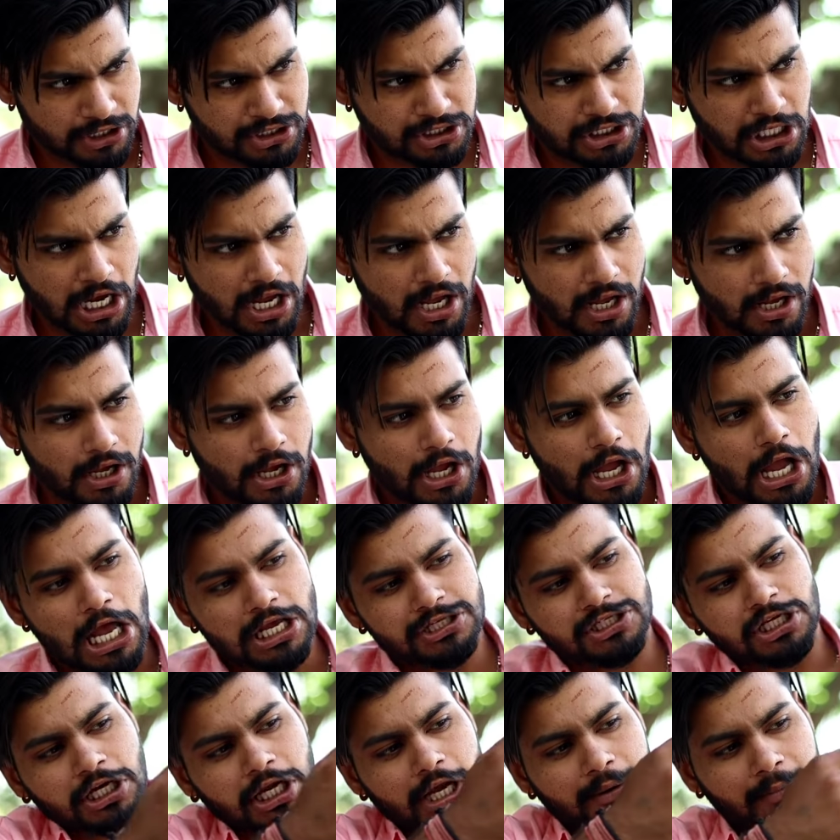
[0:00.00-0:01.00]
अच्छा
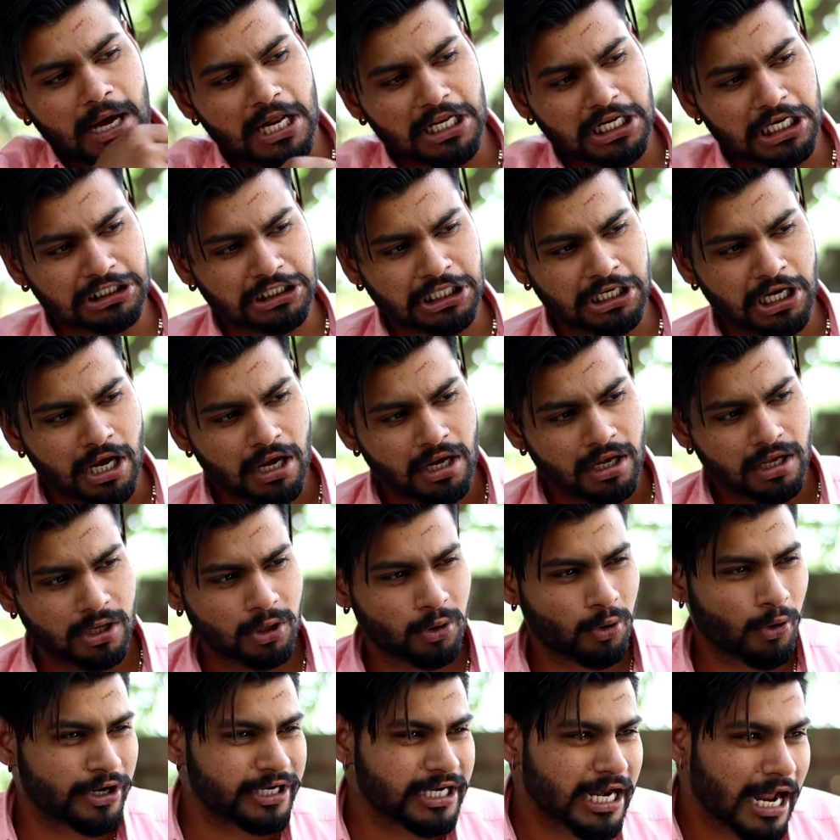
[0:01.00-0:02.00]
ऐसा क्या मार गया तना
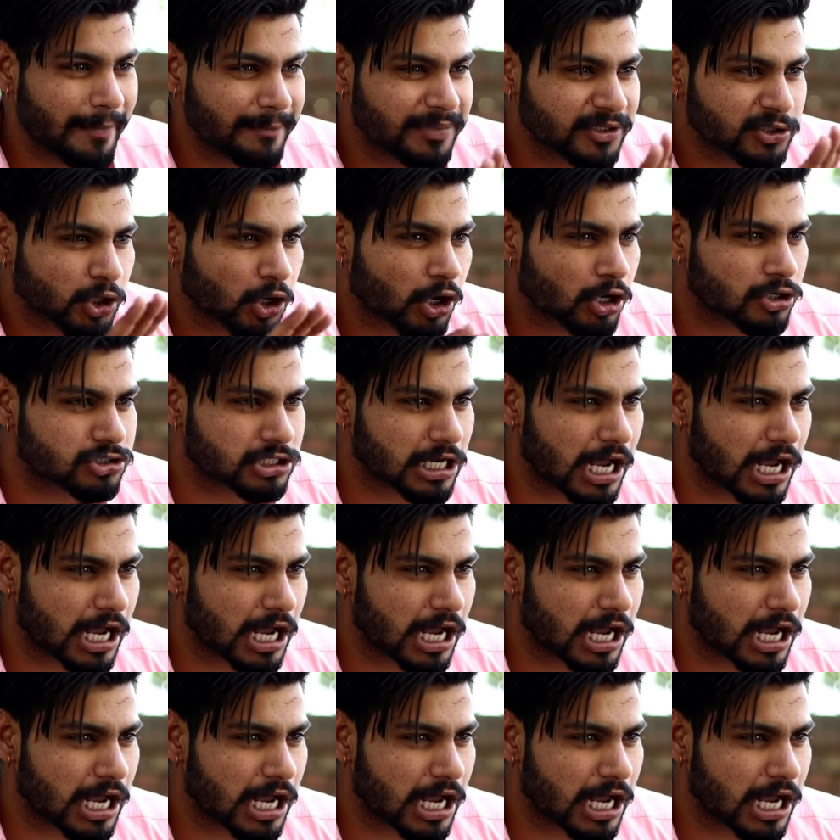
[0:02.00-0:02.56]
कोई नाम भी तो होगा